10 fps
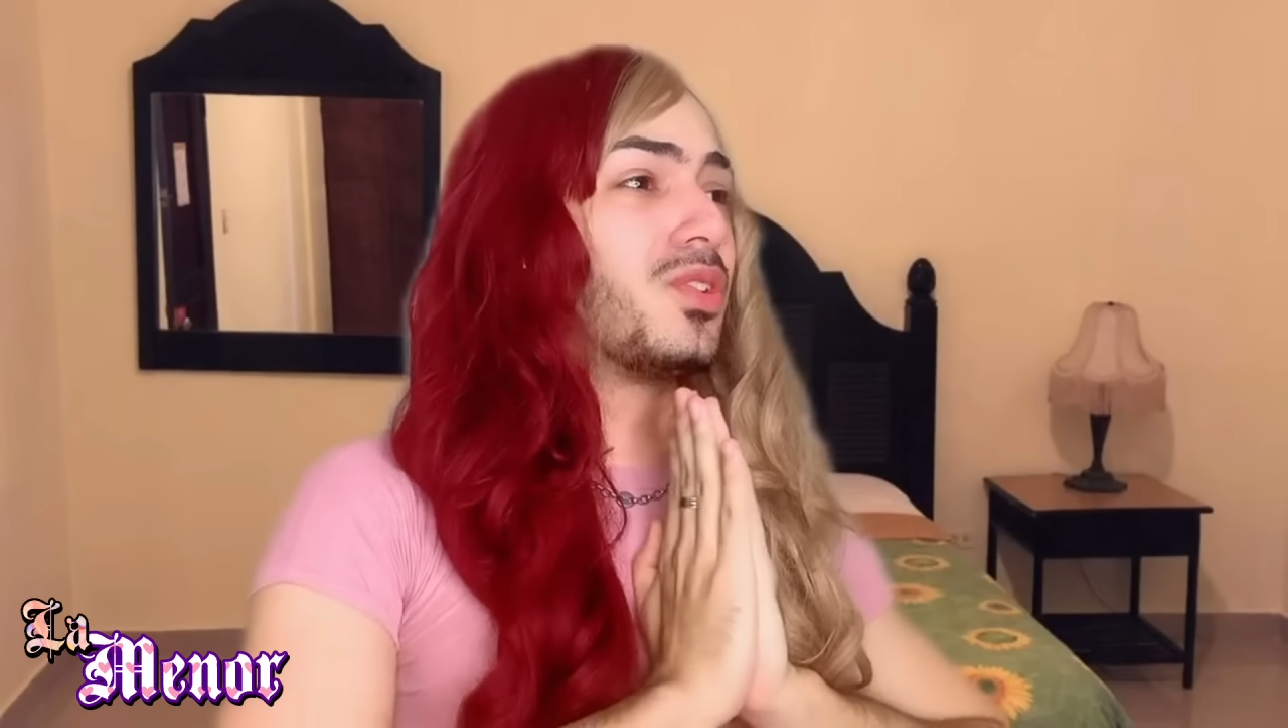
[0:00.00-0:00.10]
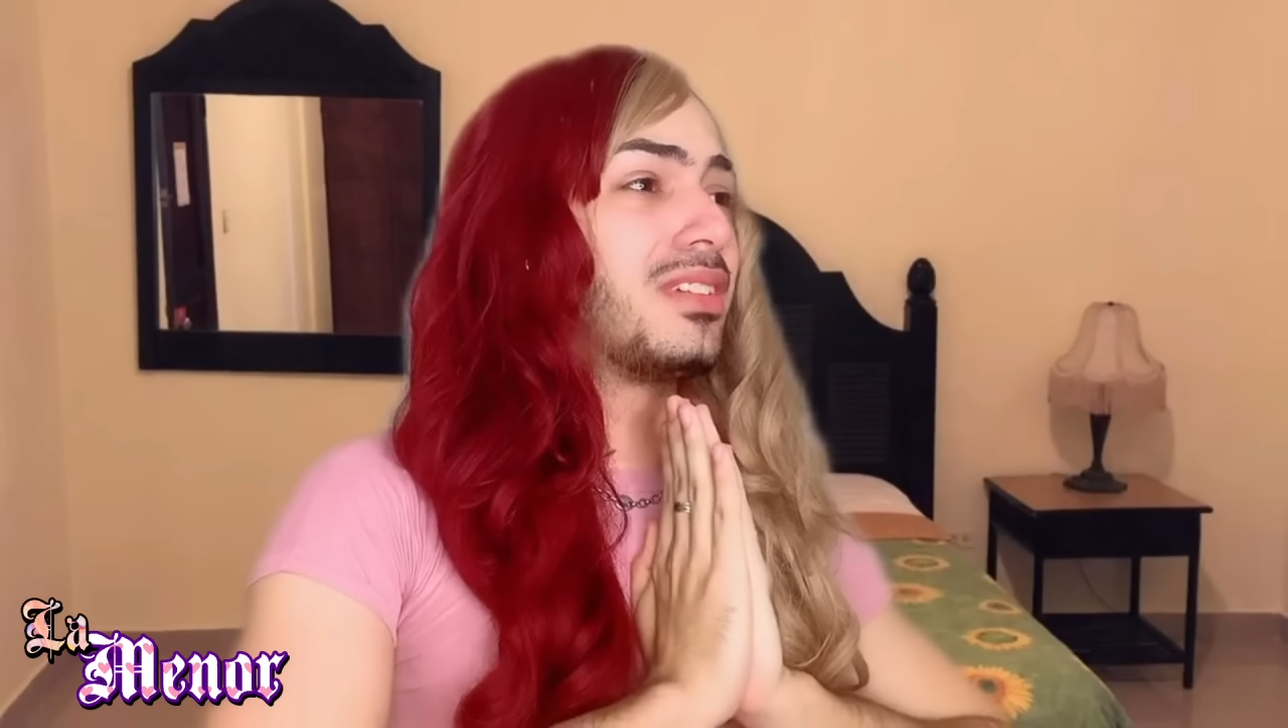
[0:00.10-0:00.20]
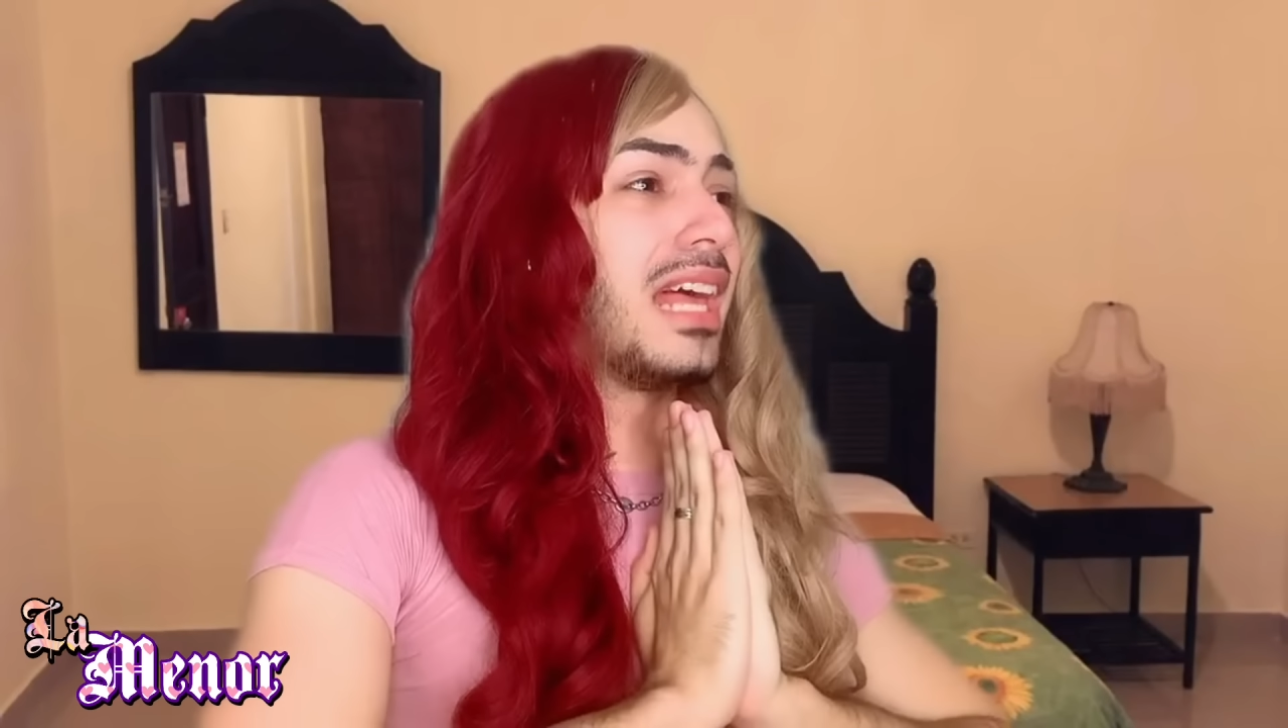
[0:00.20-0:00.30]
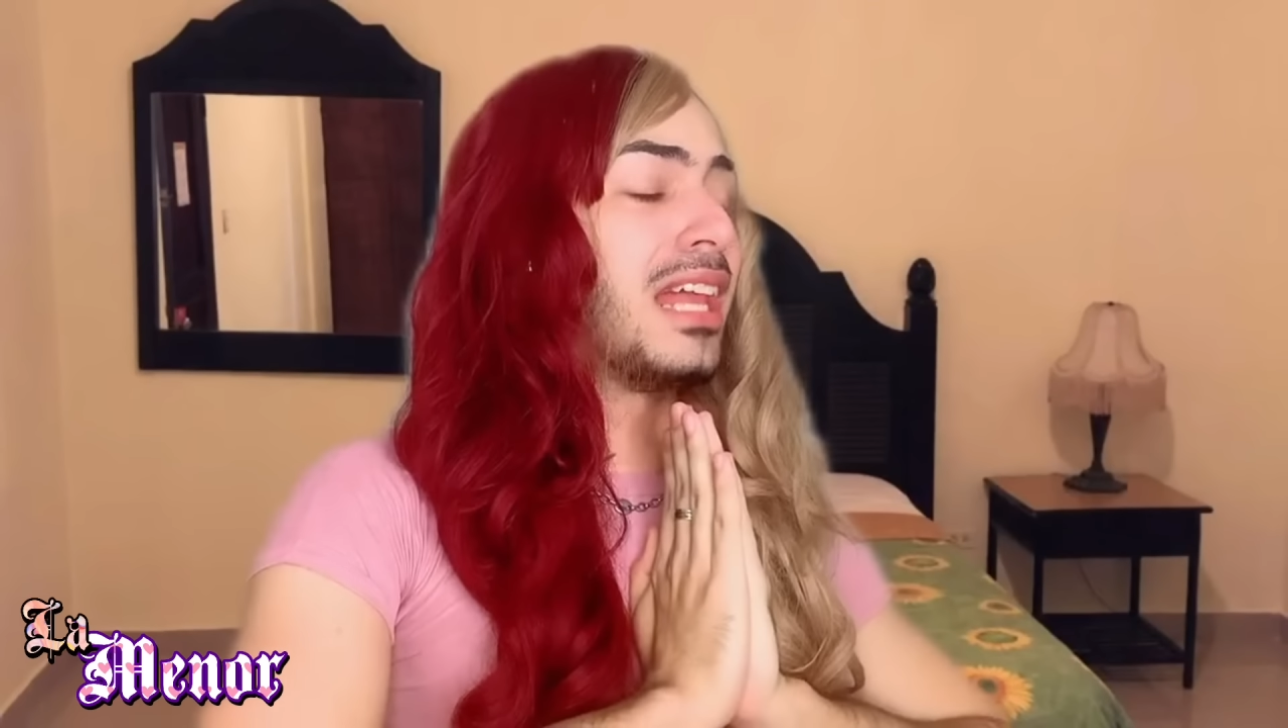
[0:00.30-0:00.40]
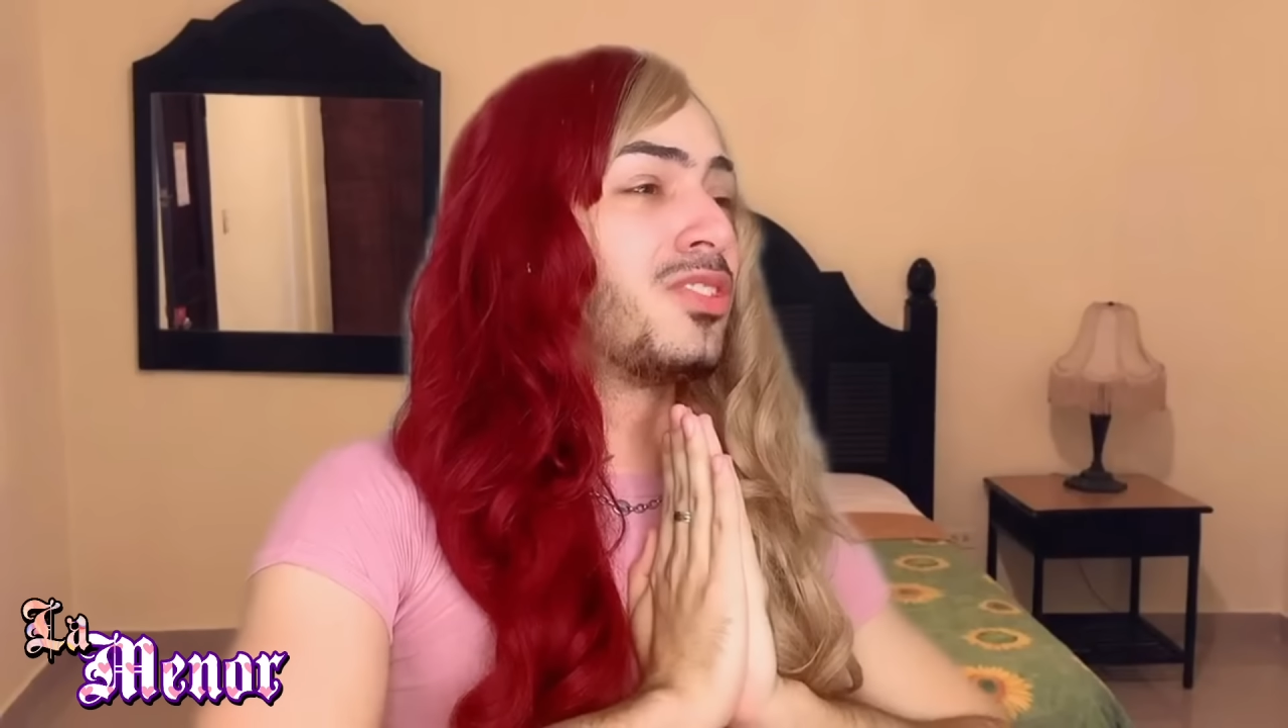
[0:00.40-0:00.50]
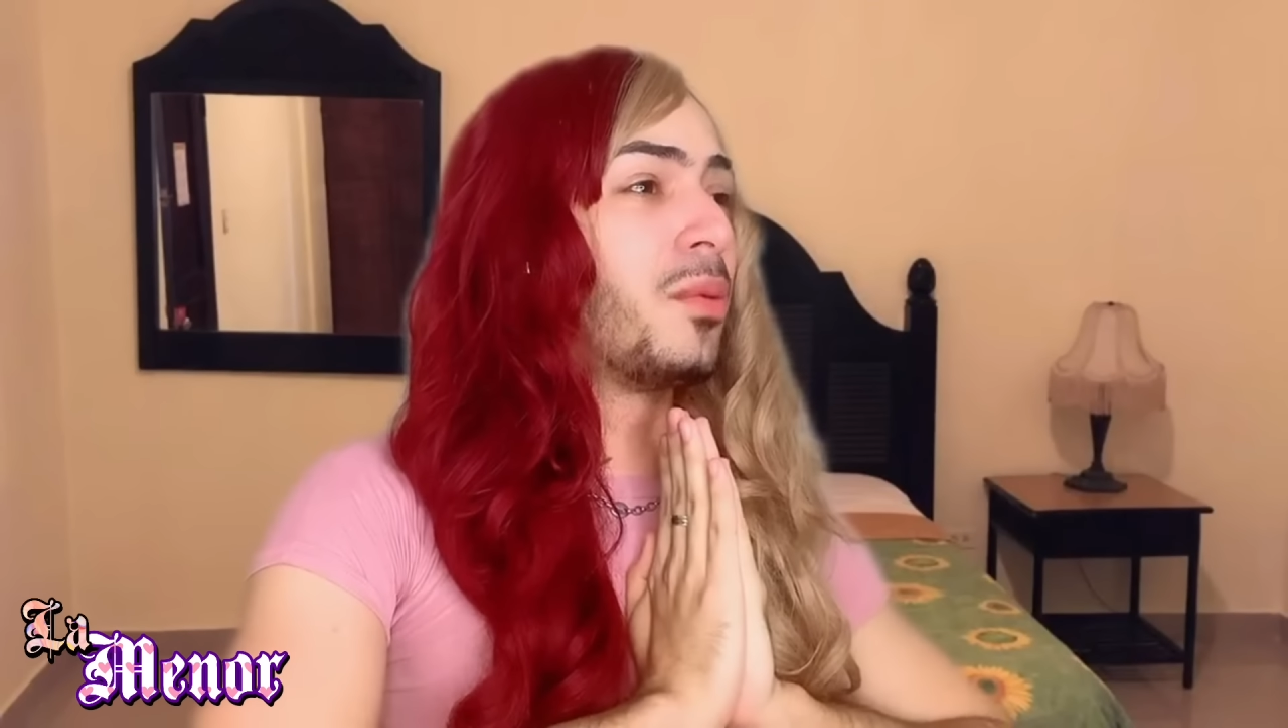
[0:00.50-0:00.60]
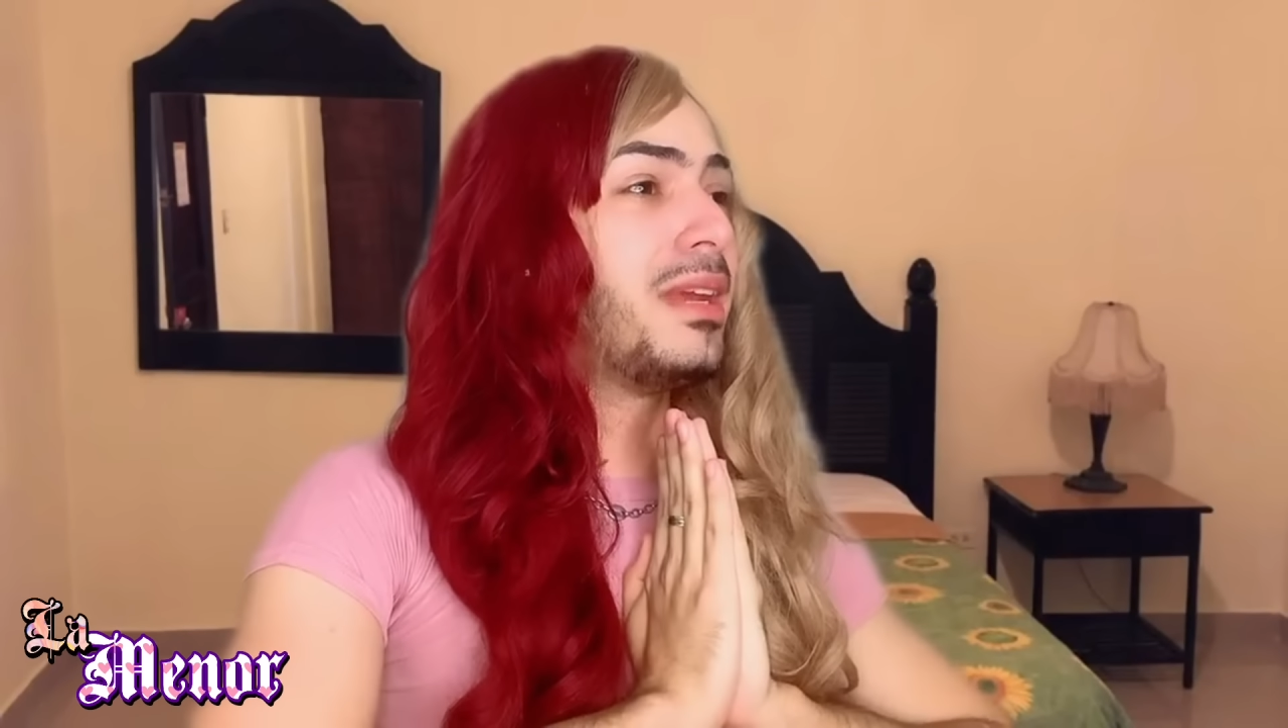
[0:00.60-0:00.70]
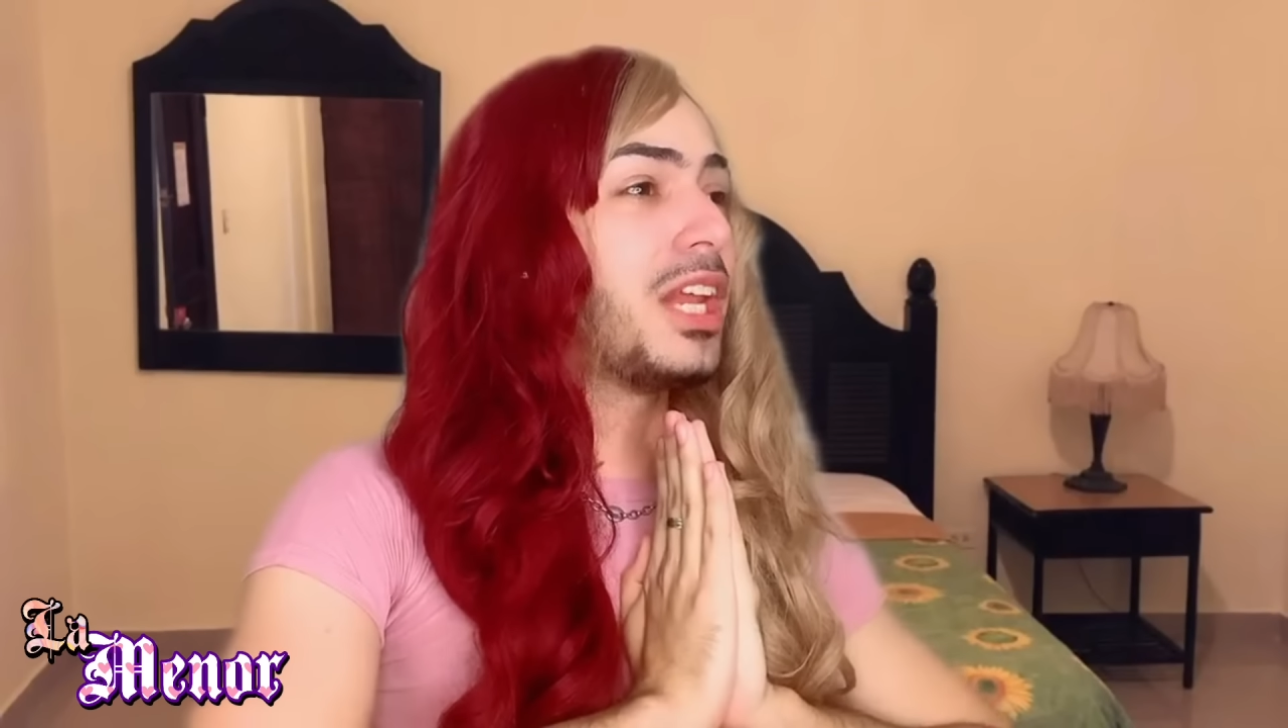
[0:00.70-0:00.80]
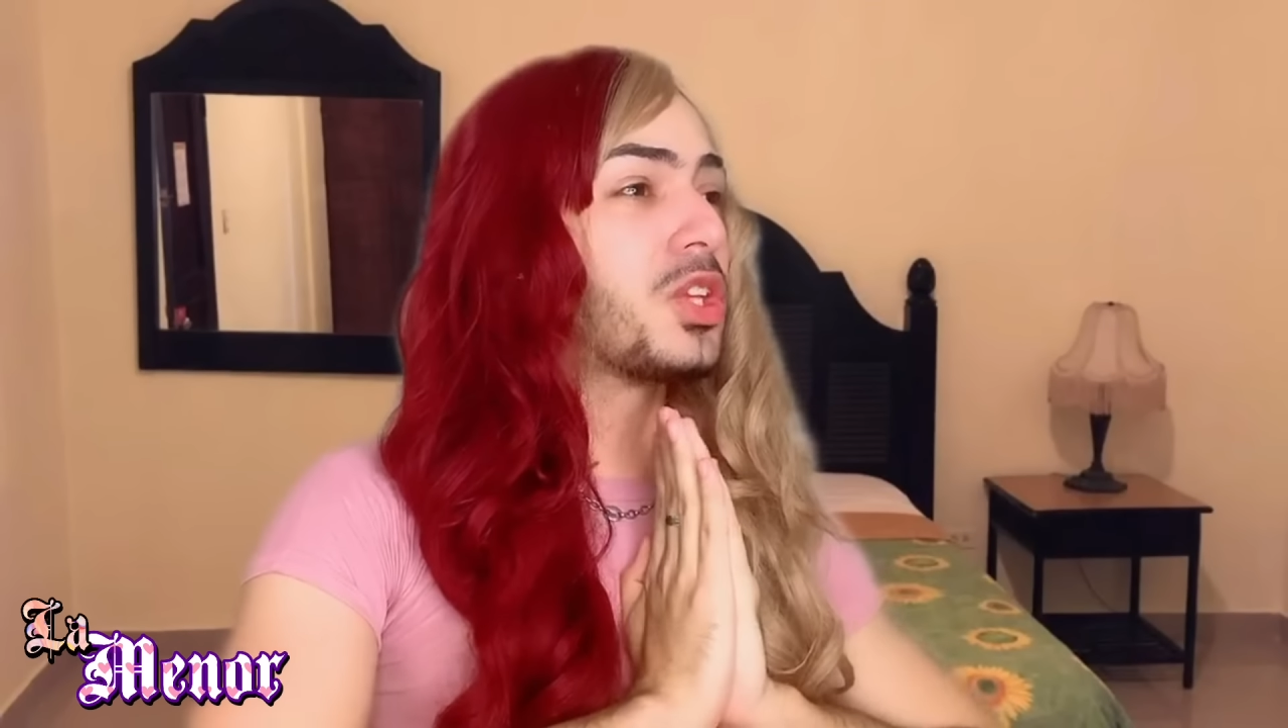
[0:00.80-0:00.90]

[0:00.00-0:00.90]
santo, mira,